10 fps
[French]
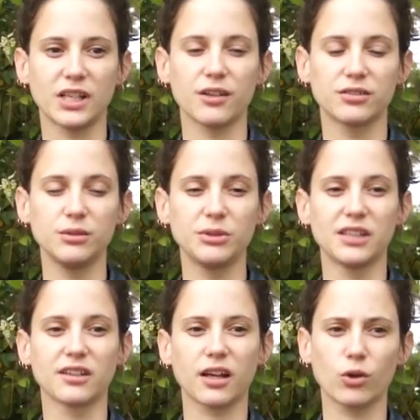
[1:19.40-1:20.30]
C'est un film
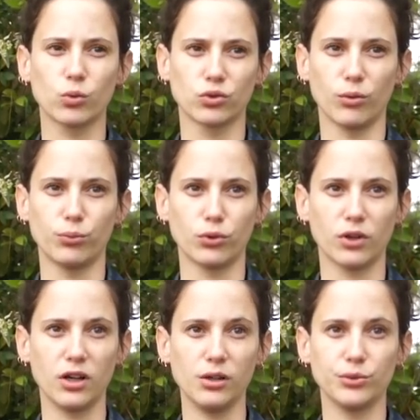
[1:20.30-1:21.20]
qui est très
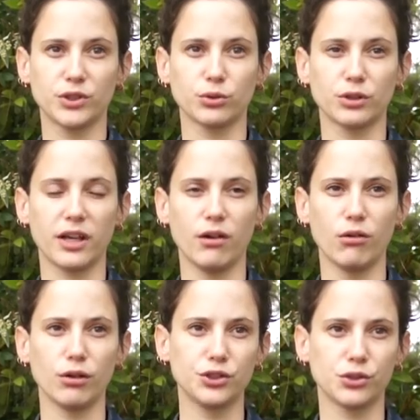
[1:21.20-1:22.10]
contemporain puisque Ken
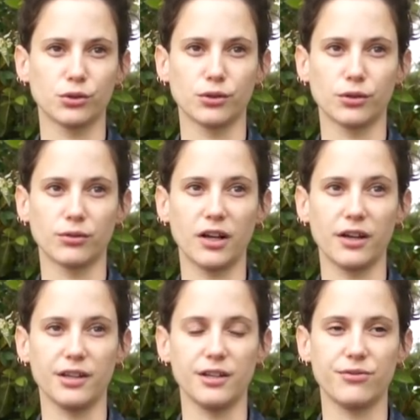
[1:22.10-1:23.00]
Loach, euh, voilà,
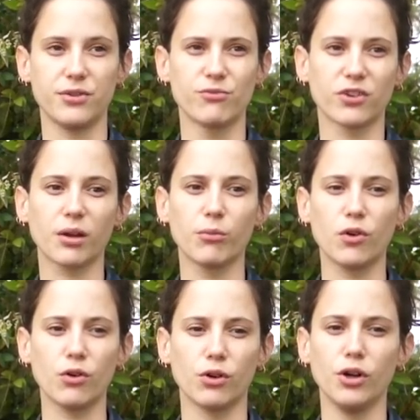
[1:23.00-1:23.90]
il filme
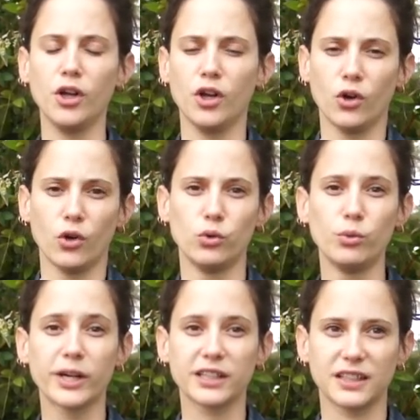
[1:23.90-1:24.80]
vraiment
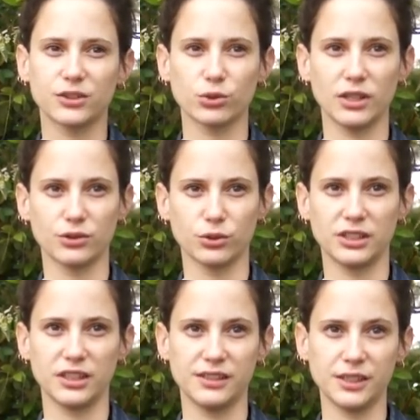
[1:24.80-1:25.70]
l'ubérisation de la
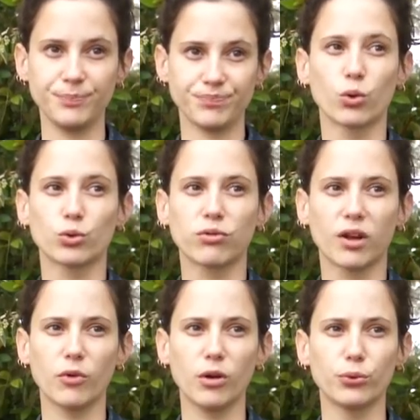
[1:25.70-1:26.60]
société. On retrouve
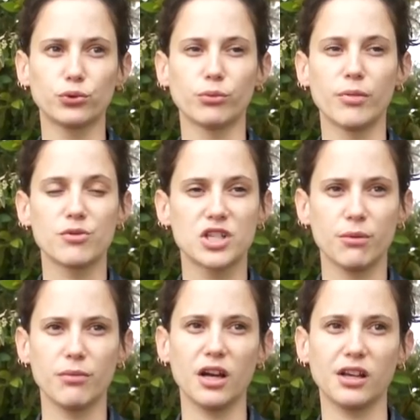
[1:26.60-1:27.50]
vraiment un peu ce même
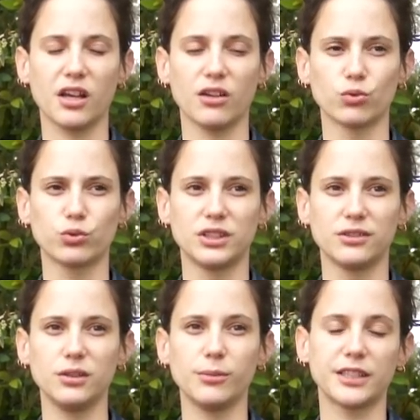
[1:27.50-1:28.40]
schéma qu'il y a dans tous ces
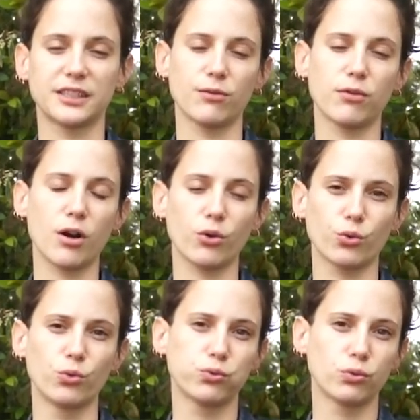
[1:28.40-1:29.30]
films, à savoir euh,
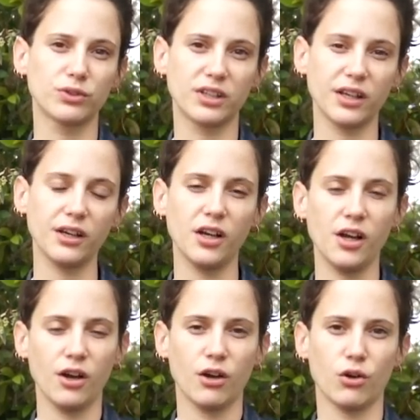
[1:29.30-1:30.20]
confronter
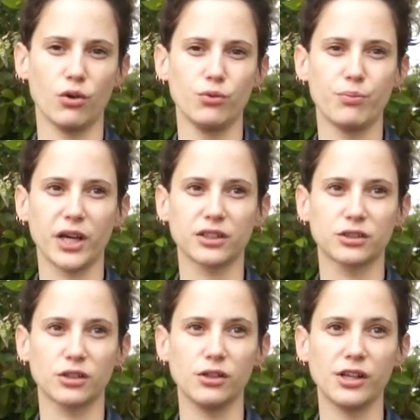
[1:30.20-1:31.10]
euh, une
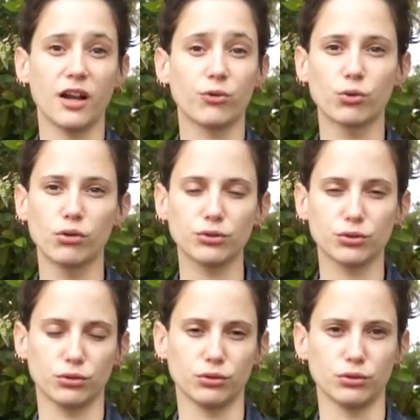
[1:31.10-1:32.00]
personne à la
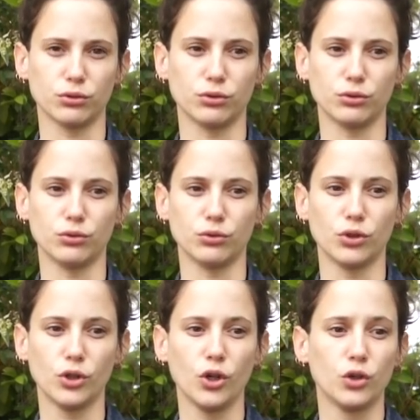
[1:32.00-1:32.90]
violence euh,
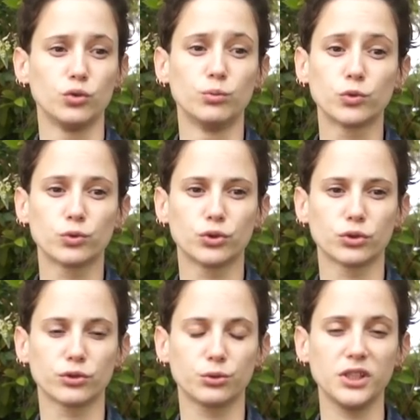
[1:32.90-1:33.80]
du monde
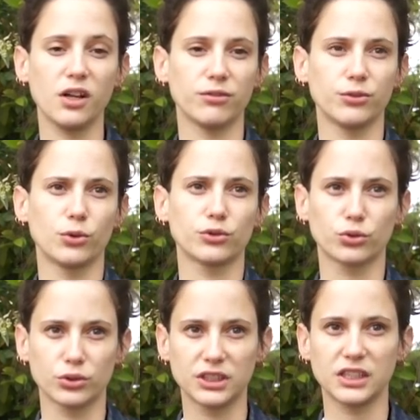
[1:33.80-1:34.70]
d'aujourd'hui, la violence
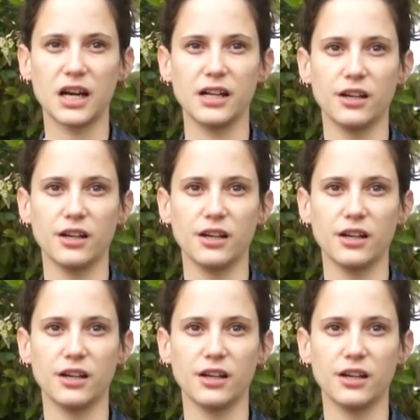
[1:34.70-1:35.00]
sociale